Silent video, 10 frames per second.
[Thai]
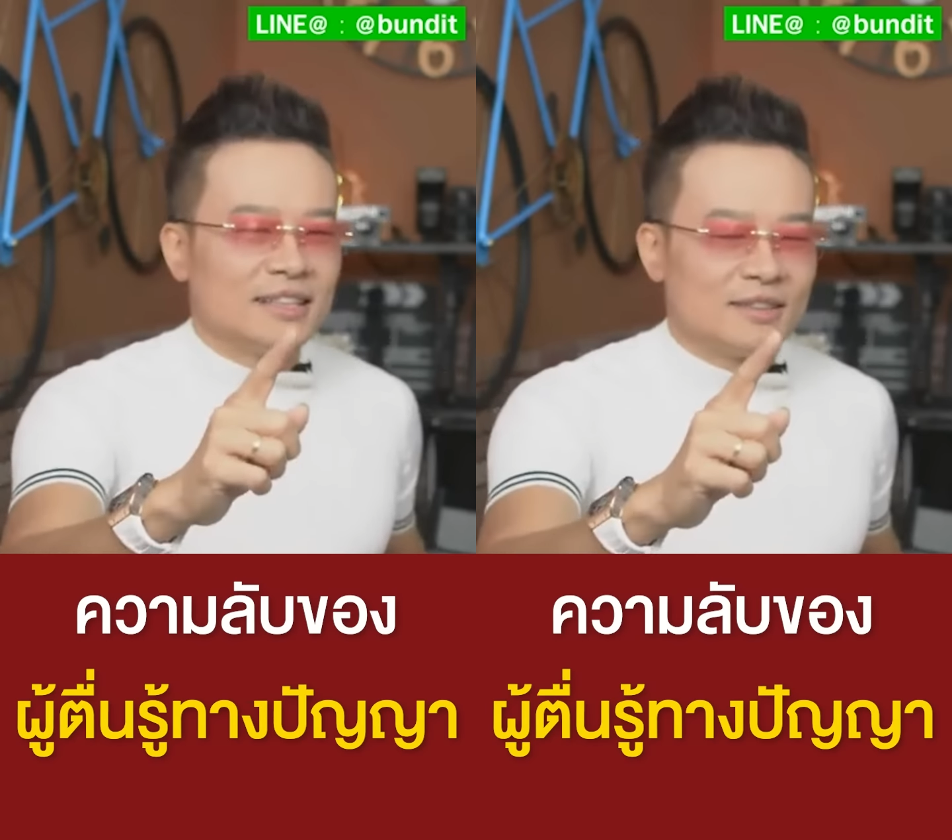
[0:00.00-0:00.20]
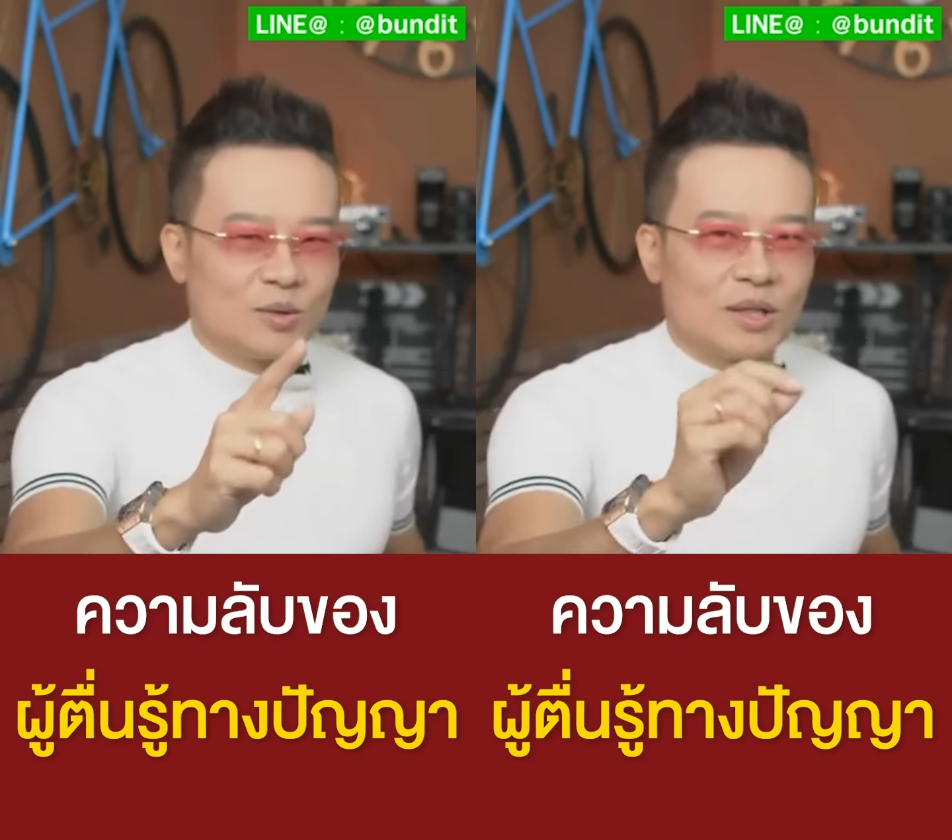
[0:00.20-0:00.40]

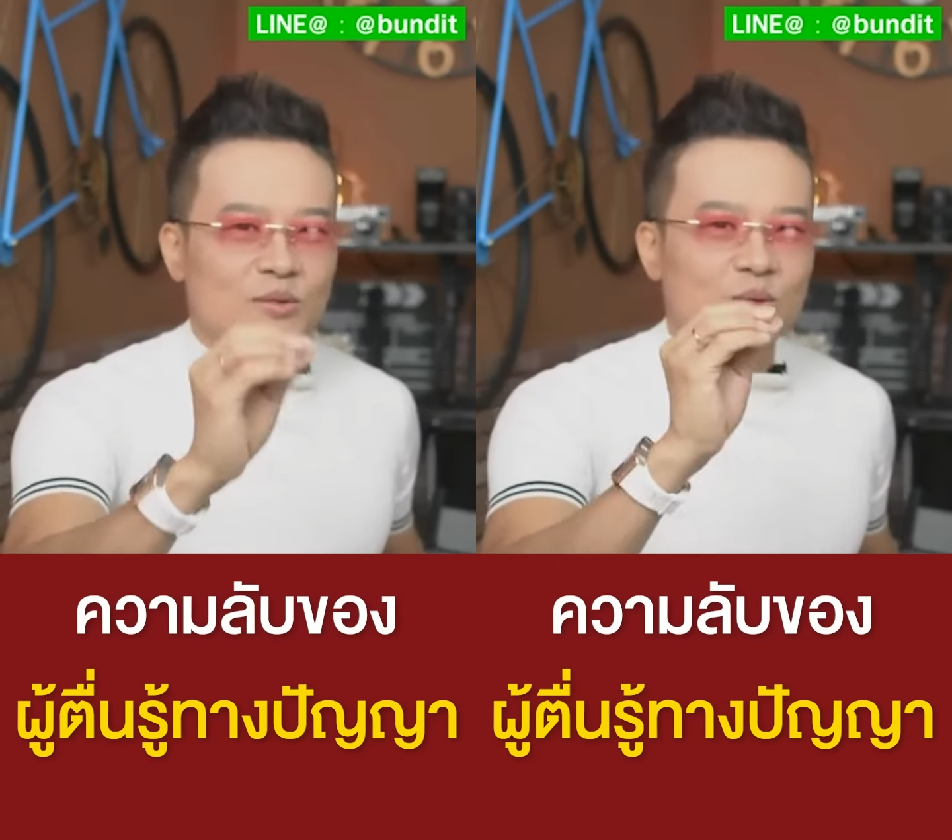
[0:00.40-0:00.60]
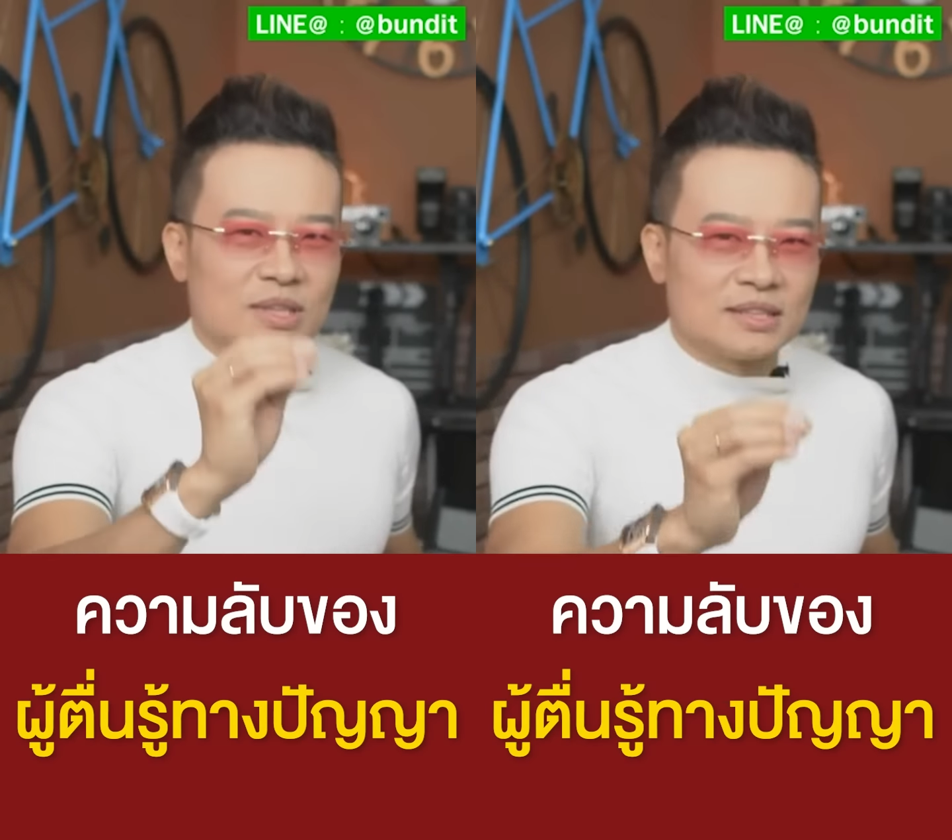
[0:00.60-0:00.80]
ทุก
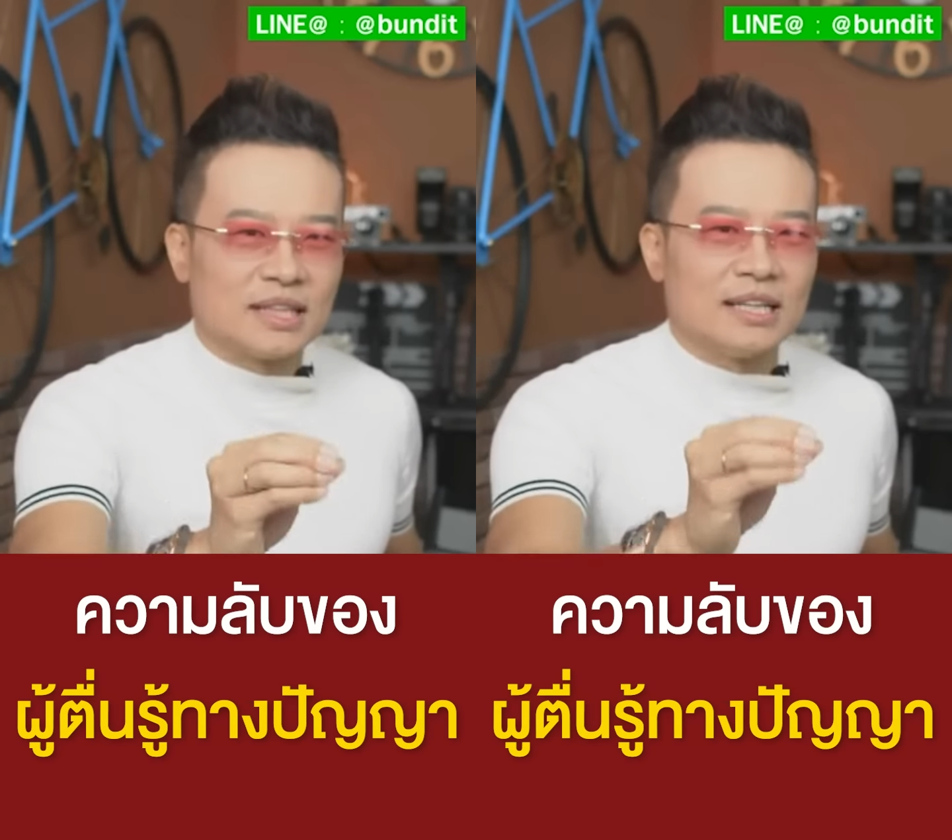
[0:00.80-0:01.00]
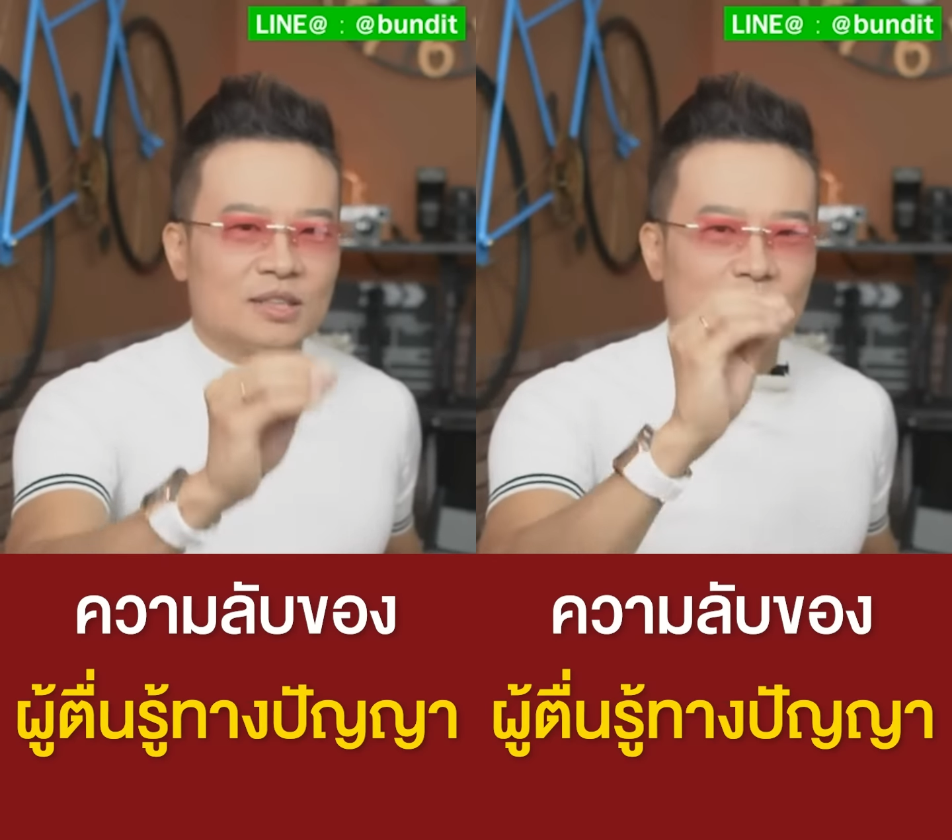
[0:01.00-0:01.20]
ทุกศาส
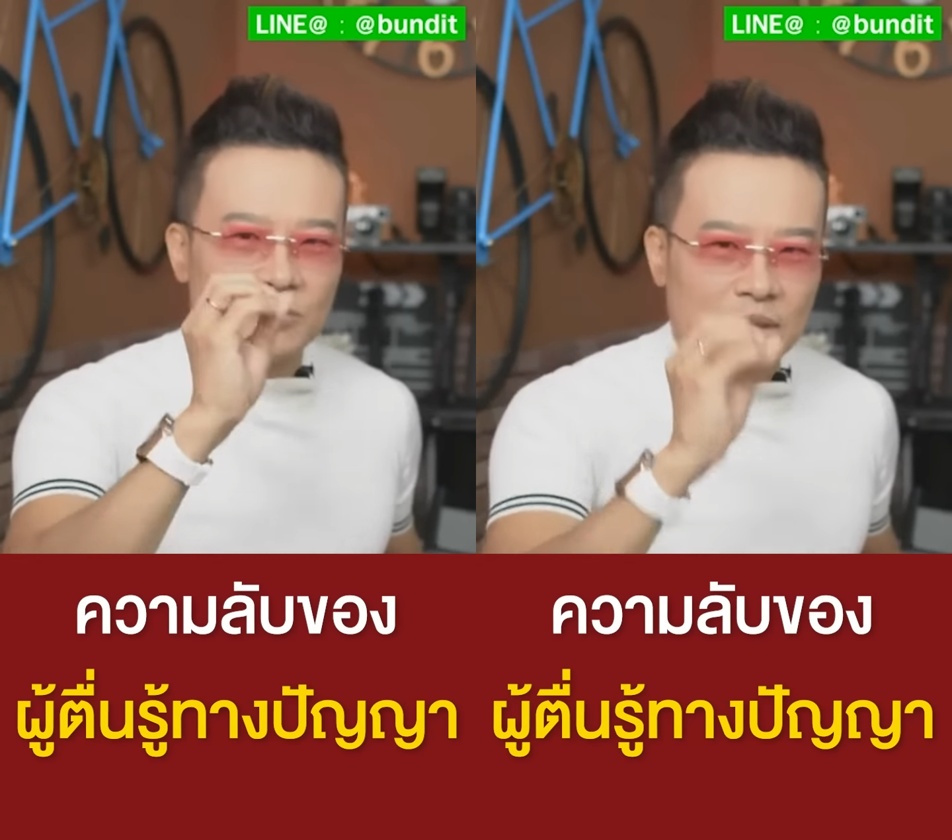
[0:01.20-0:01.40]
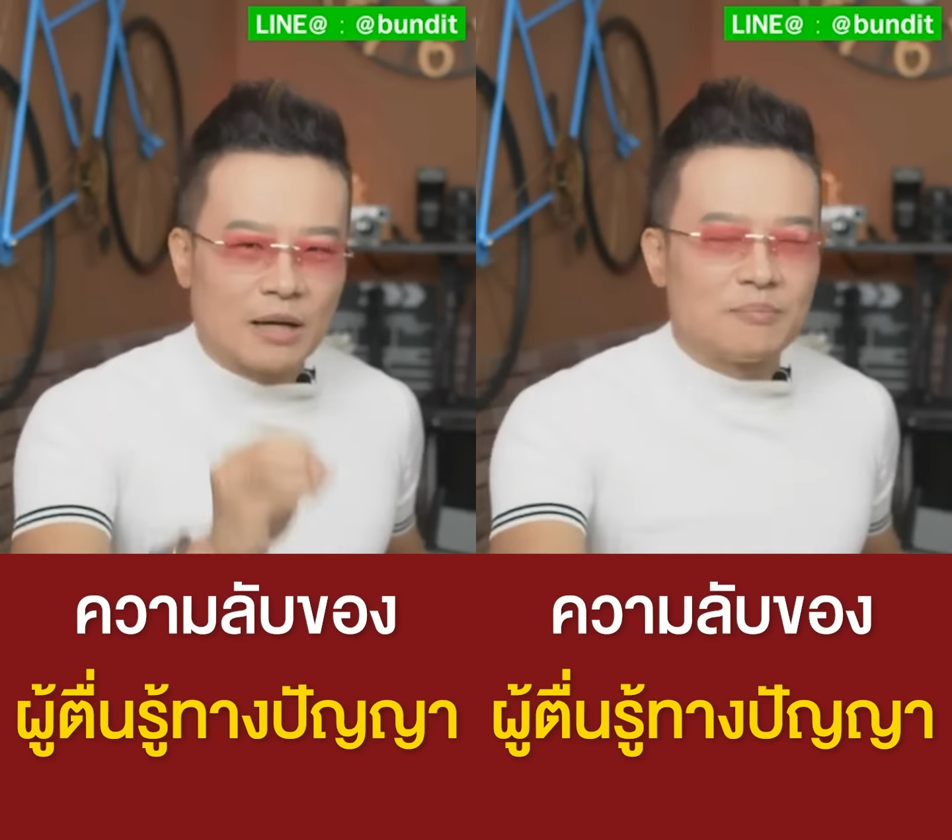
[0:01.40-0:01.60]
นาสอน
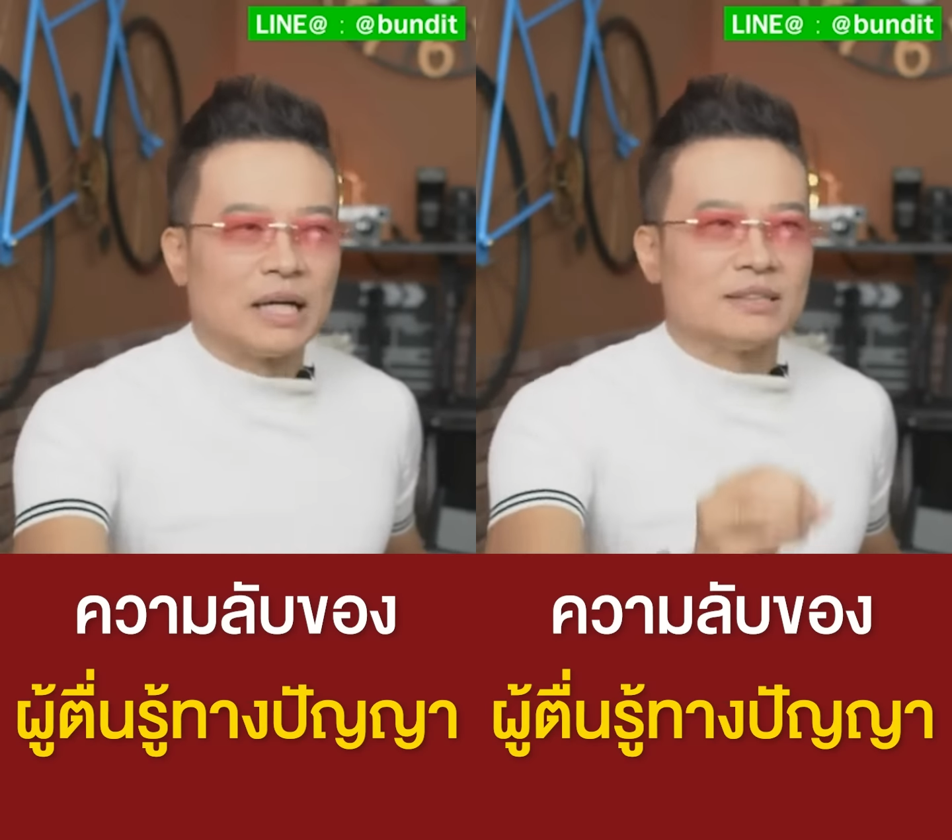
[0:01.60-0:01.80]
นักปราชญ์